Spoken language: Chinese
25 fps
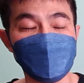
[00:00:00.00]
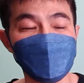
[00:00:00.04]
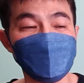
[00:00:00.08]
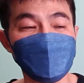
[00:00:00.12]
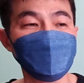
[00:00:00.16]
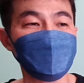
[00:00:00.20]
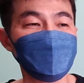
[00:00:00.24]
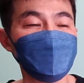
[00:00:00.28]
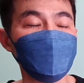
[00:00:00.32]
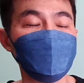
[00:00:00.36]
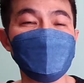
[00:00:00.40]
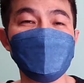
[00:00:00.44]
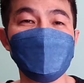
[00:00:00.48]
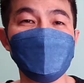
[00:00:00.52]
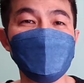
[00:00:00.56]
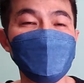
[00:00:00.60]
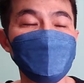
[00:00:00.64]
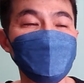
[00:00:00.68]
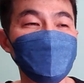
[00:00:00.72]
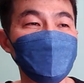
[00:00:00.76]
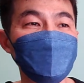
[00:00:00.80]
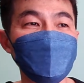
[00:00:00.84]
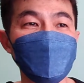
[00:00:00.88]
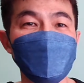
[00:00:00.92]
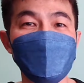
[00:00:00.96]
那你他的依
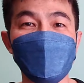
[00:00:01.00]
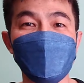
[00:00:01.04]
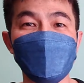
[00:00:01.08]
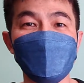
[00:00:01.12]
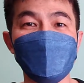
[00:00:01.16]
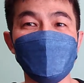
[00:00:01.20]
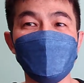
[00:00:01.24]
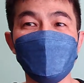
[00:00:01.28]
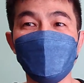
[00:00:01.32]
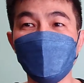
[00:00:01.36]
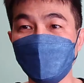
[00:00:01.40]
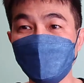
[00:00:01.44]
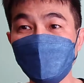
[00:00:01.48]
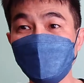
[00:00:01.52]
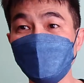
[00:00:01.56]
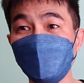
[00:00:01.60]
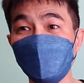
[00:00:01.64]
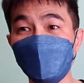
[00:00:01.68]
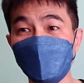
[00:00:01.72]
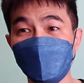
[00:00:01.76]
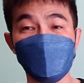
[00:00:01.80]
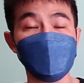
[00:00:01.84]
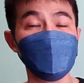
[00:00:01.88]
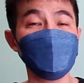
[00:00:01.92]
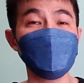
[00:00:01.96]
据在哪里？”我就
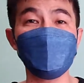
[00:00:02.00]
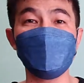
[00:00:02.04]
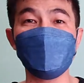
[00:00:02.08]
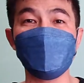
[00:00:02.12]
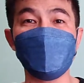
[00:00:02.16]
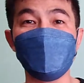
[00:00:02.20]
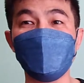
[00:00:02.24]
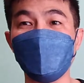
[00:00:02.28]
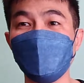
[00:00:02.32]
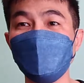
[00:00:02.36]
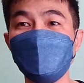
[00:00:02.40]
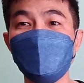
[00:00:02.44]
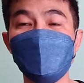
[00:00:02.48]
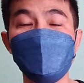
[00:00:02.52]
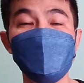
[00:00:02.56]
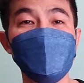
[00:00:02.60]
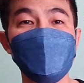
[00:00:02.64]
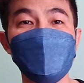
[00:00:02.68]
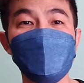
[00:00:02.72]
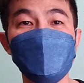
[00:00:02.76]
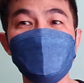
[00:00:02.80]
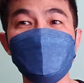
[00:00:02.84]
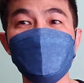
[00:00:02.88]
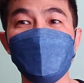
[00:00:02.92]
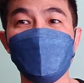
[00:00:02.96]
说：“可以啊，完全没
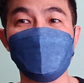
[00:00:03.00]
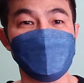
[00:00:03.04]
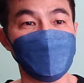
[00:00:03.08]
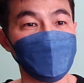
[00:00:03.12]
有影响。